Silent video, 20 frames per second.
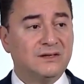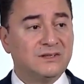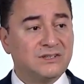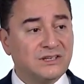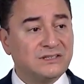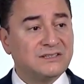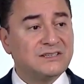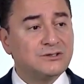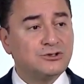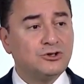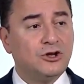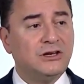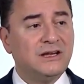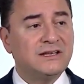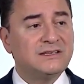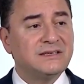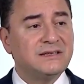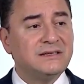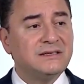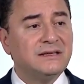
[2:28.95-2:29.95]
Çıksın
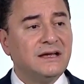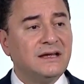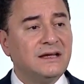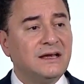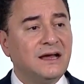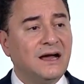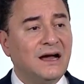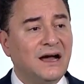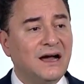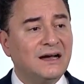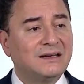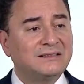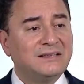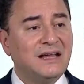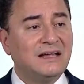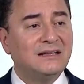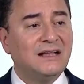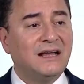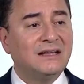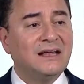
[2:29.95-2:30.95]
söylesin.
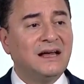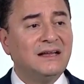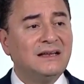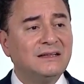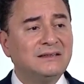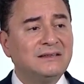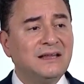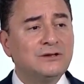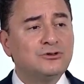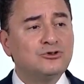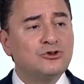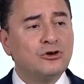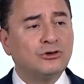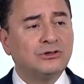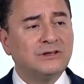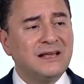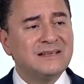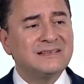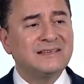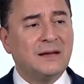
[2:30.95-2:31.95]
Haktan, adaletten
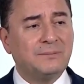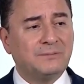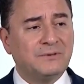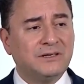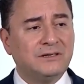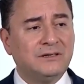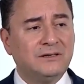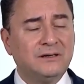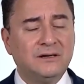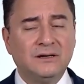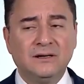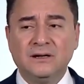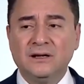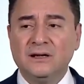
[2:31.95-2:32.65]
çoktan saptık.